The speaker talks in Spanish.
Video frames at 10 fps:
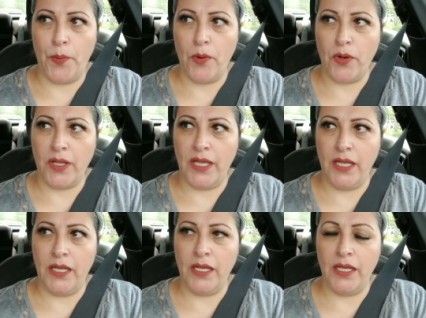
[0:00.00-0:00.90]

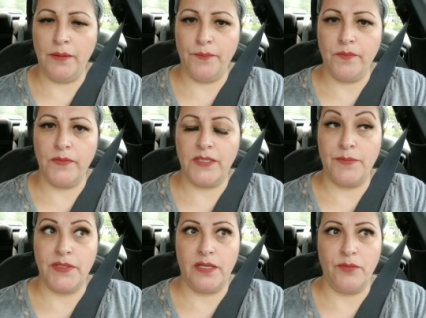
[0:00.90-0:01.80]
porque
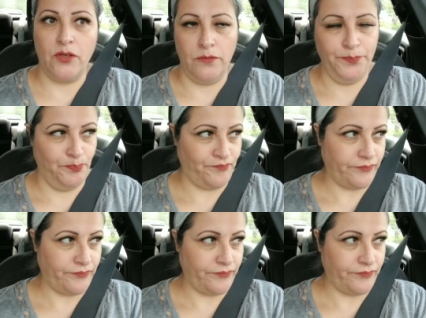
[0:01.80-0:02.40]
se me terminó.